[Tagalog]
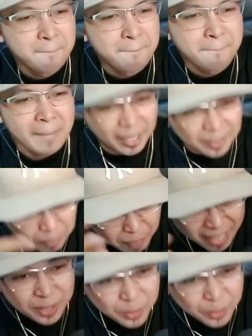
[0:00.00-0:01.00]
ano
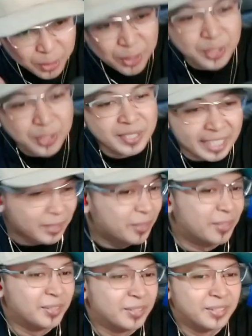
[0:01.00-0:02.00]
pang susunod nito?
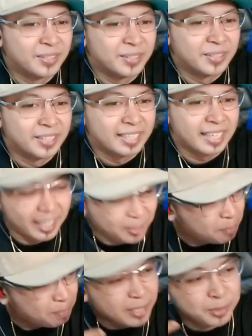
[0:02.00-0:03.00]
Ano
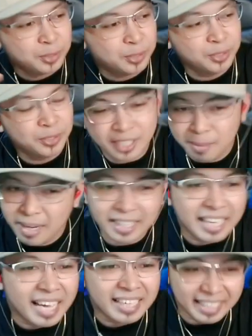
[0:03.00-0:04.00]
pang susunod na
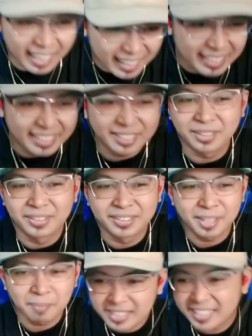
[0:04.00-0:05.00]
mangyayari nito sa
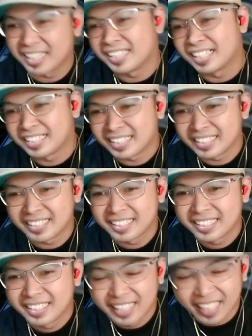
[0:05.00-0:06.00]
bansa natin?
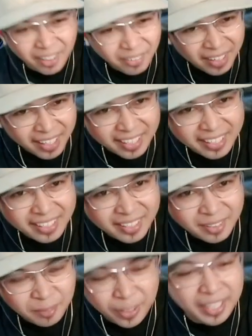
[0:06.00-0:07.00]
Ako ha, ah,
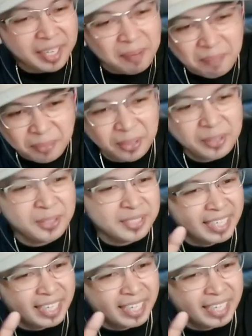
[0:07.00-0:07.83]
wake up call to sa lahat